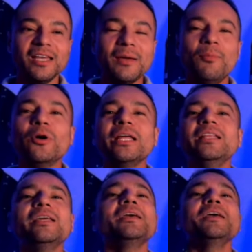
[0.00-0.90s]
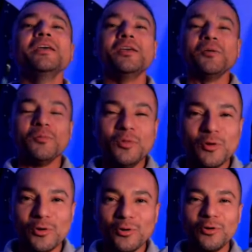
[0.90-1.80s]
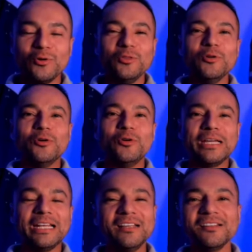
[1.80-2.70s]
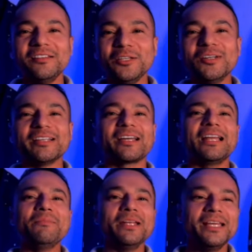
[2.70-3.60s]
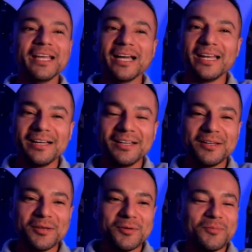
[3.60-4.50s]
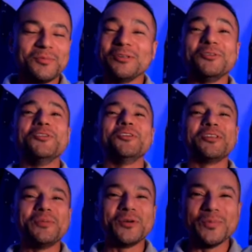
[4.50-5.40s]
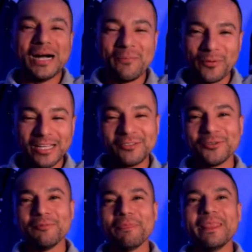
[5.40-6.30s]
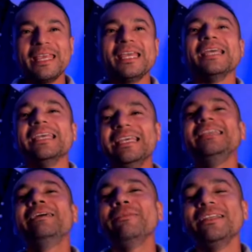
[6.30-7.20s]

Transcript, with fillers: Por ende, no, no, en ese sentido de sacar la americana, pues uno no se preocupaba por eso. Y también